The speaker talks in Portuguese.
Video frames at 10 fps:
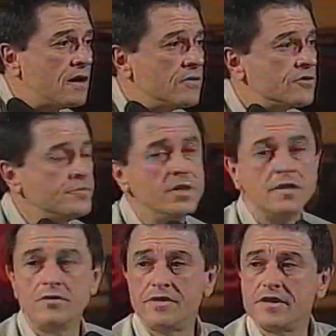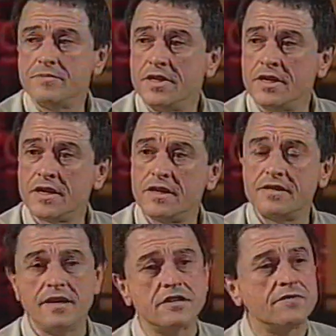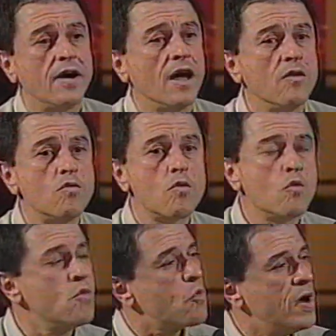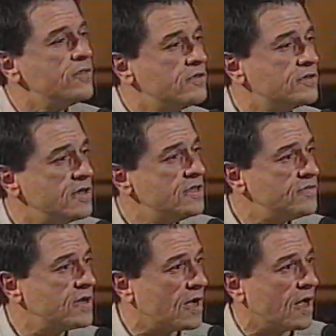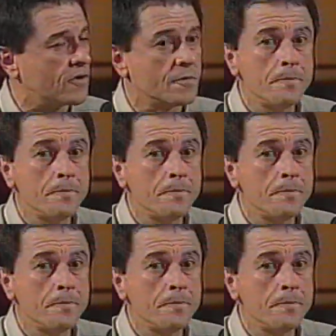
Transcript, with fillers: uh, os meninos e as meninas eles falam com quantos eles ficaram.